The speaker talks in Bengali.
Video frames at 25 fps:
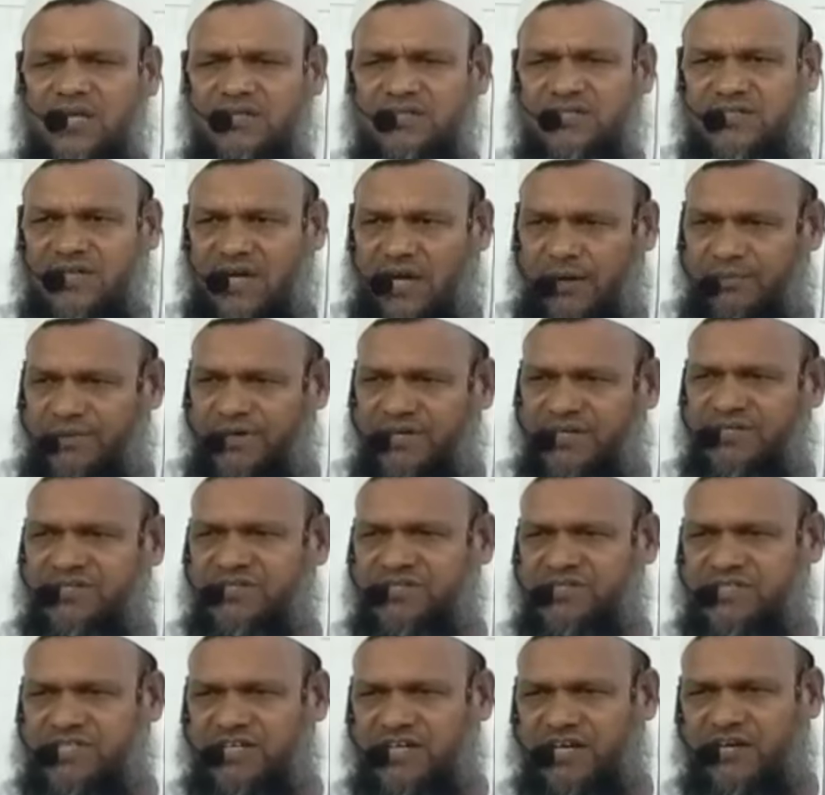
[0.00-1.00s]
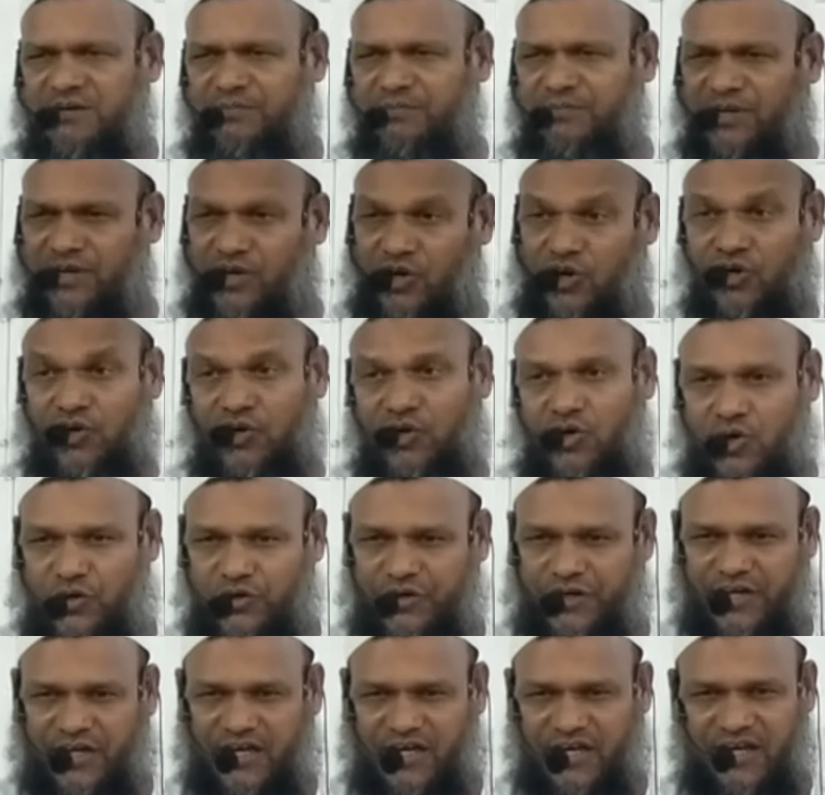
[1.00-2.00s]
স্বামী স্ত্রীর মিলন
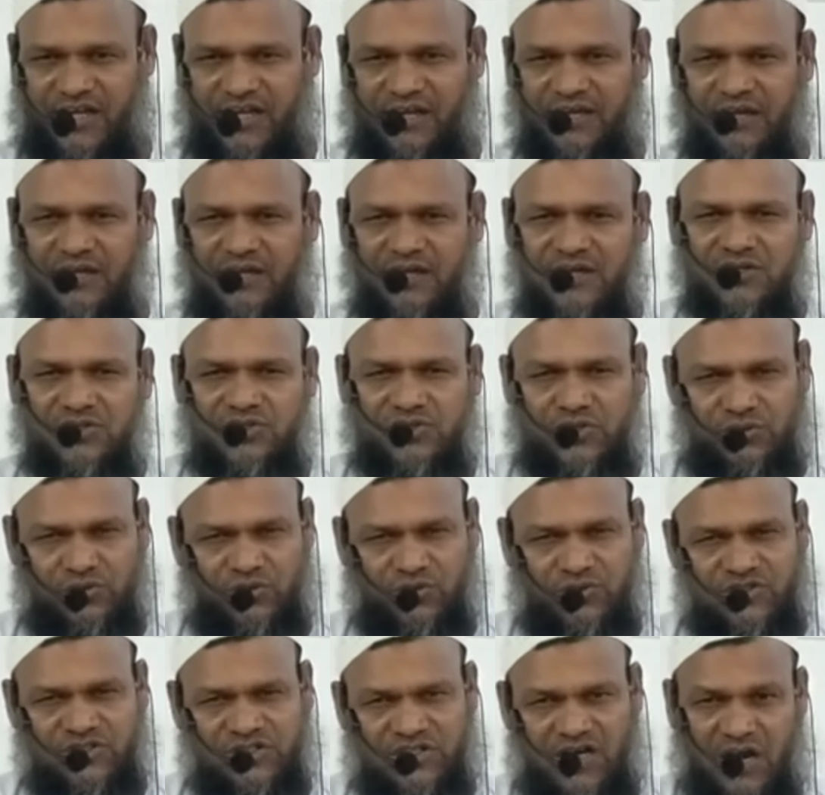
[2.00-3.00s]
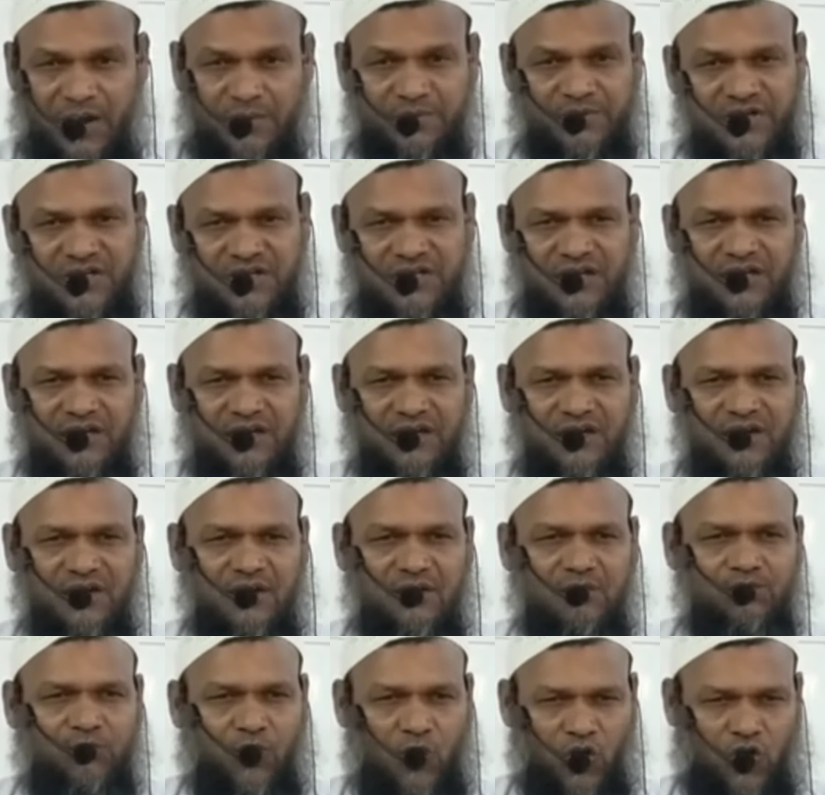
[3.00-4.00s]
ঘটে গেলে শুধু স্বামীকে
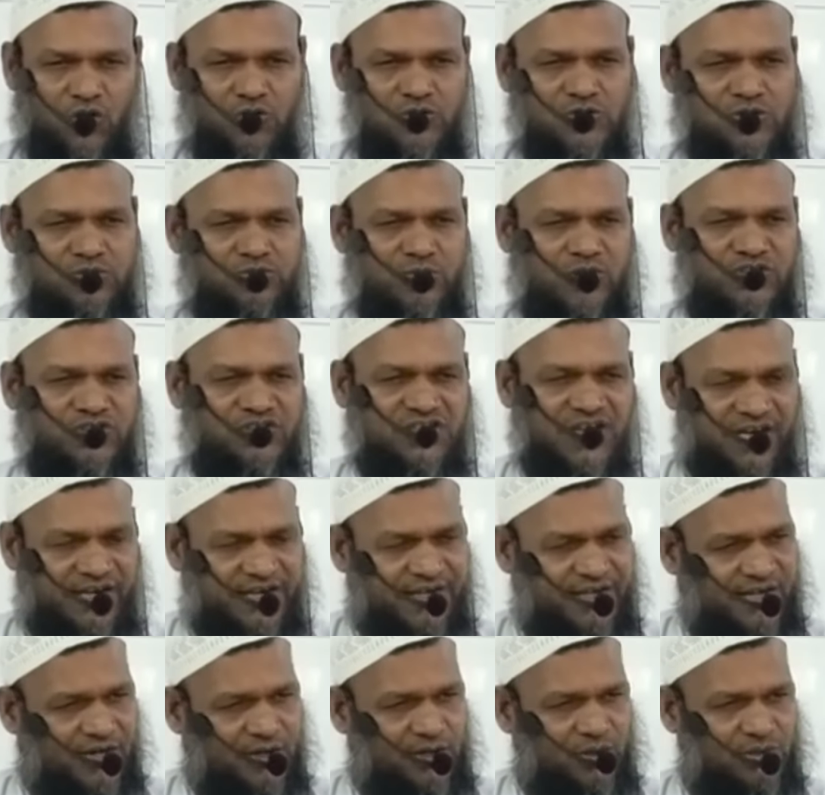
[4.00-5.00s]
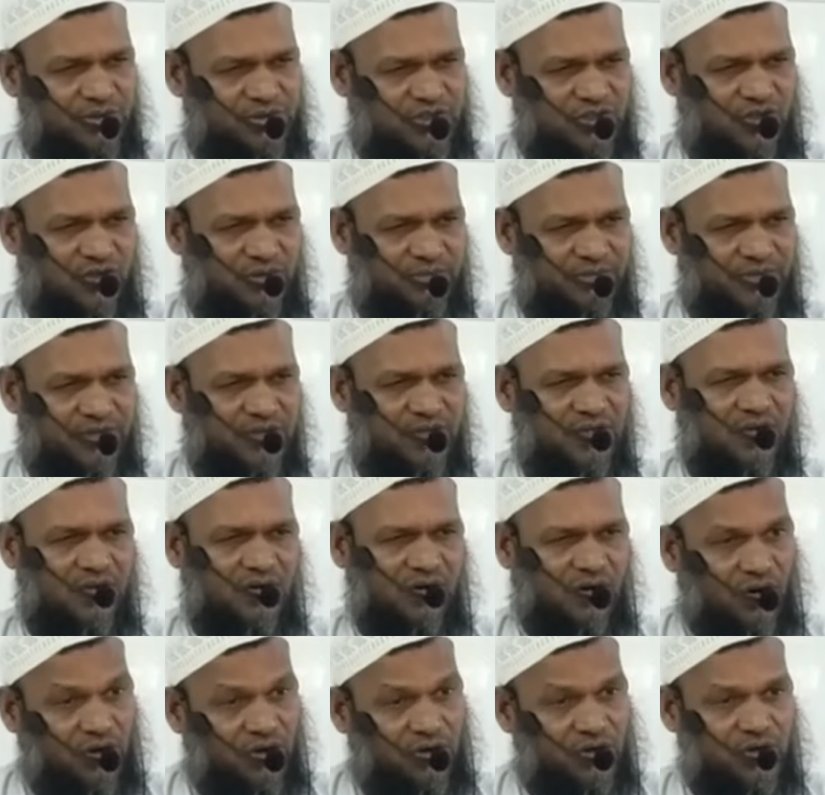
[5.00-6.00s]
পরস্পর ষাটটা করতে হবে
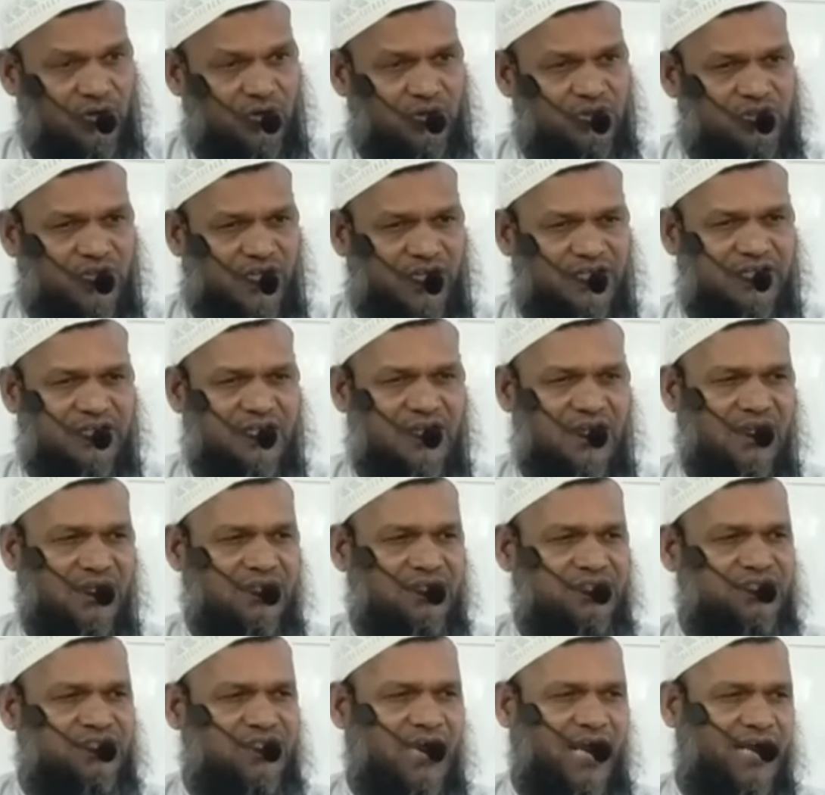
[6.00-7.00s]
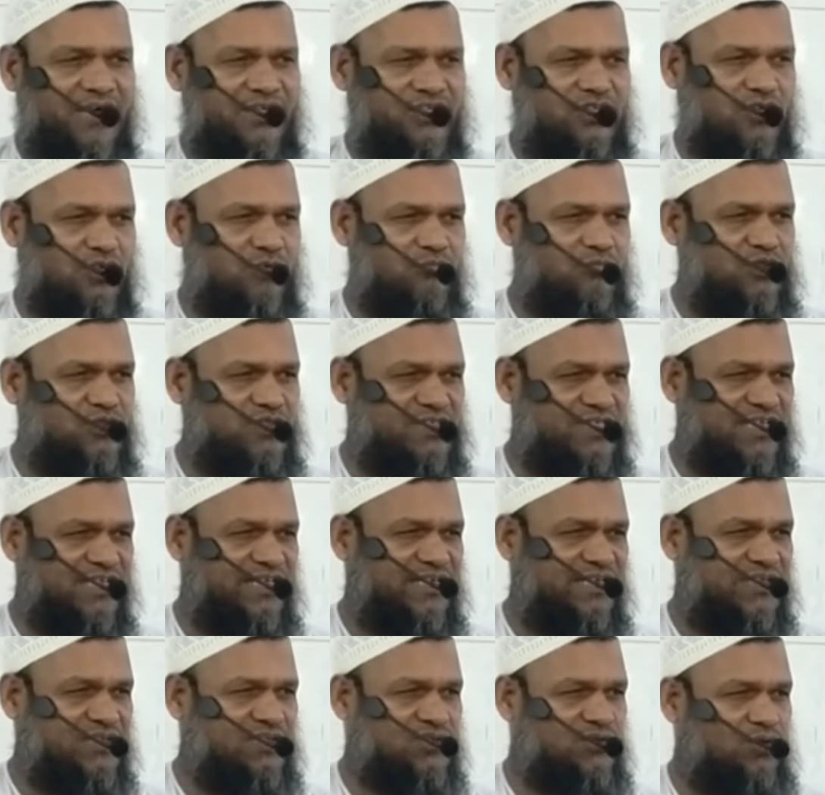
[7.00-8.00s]
অন্যথায় ষাট জন
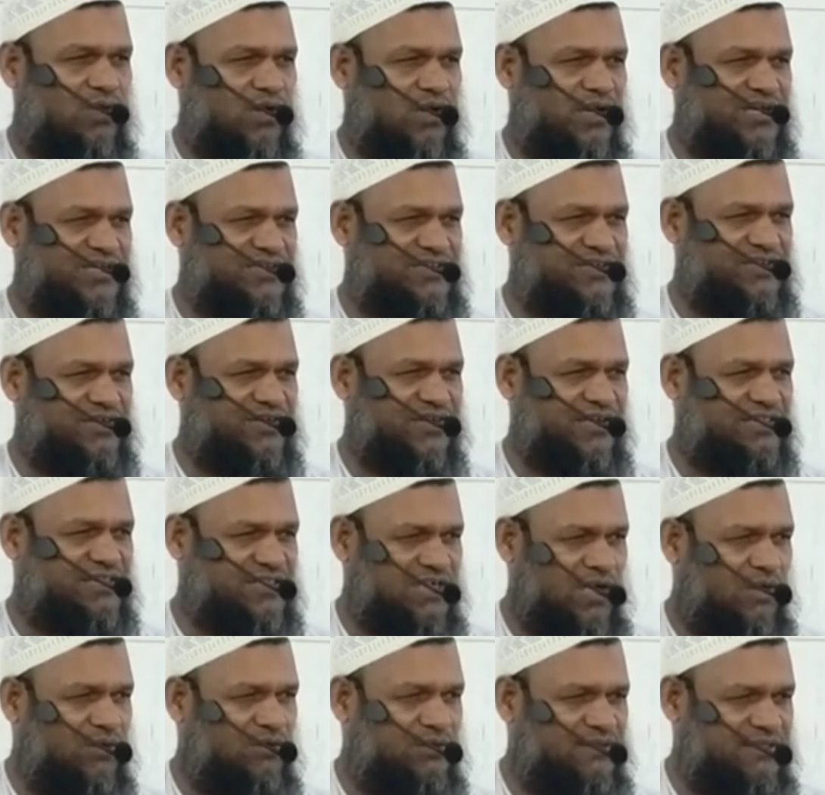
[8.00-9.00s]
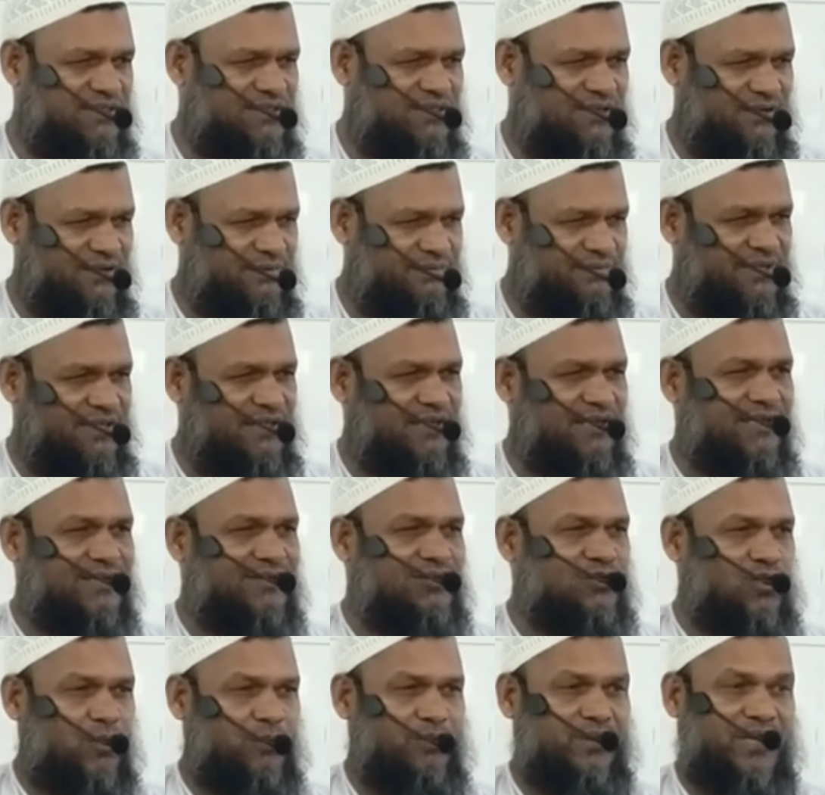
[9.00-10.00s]
মুসলিমকে সোয়া কেজি করে চাউল দিতে হবে
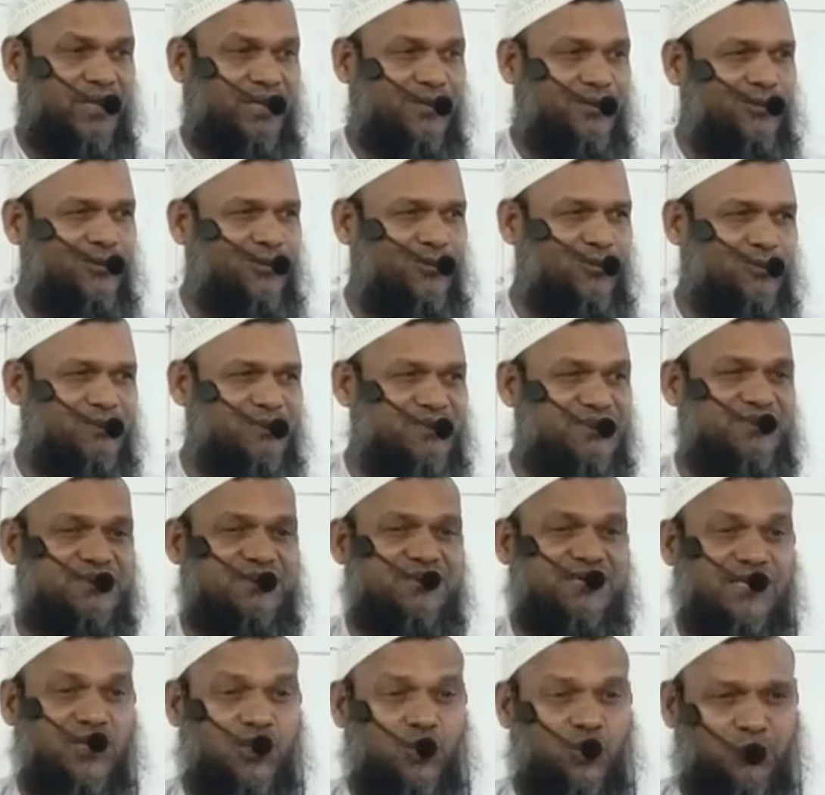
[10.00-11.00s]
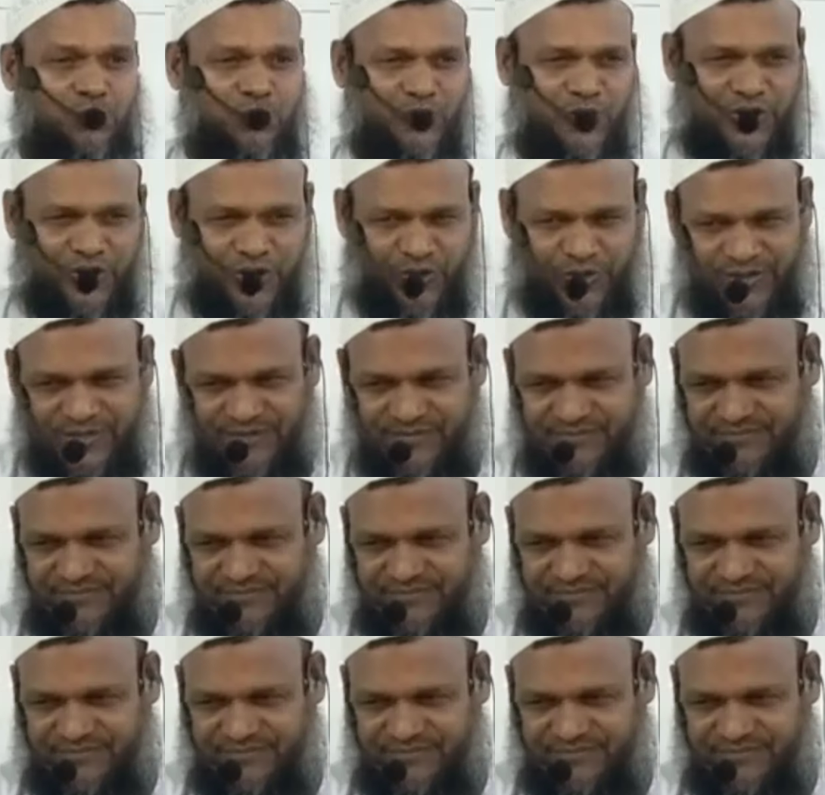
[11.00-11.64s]
তবে এই হুকুম স্ত্রীর উপরে নয়